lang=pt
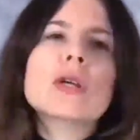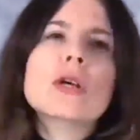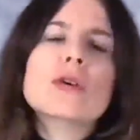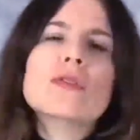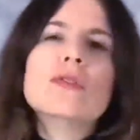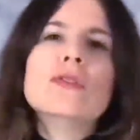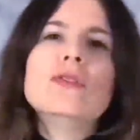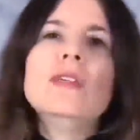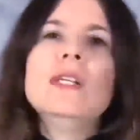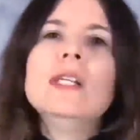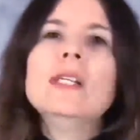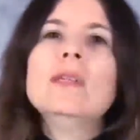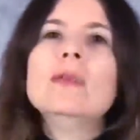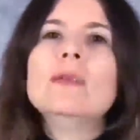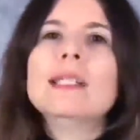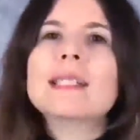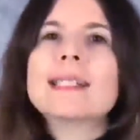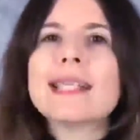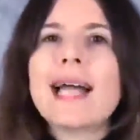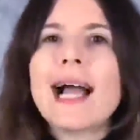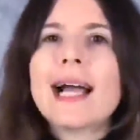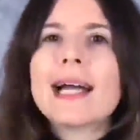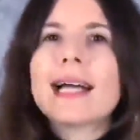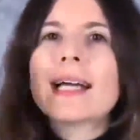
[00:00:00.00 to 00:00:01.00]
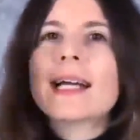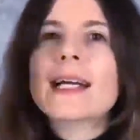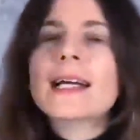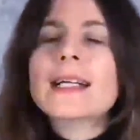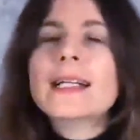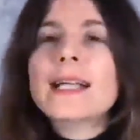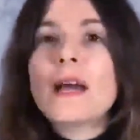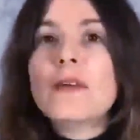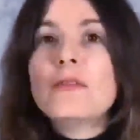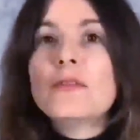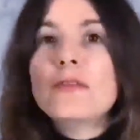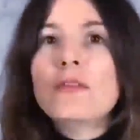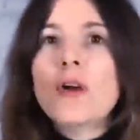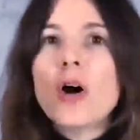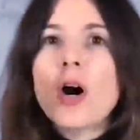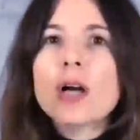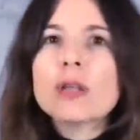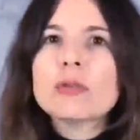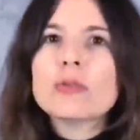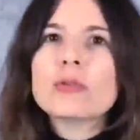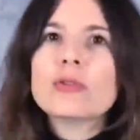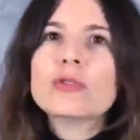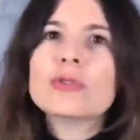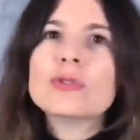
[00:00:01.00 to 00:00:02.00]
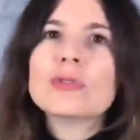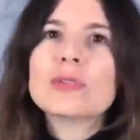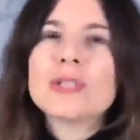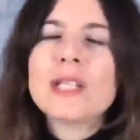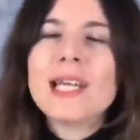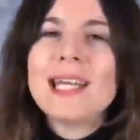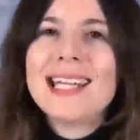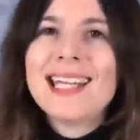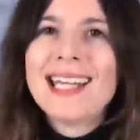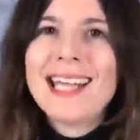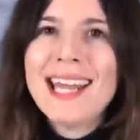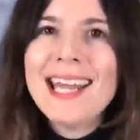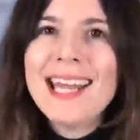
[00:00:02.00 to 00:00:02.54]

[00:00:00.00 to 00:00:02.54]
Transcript: que eu vi no Instagram, na foto de não sei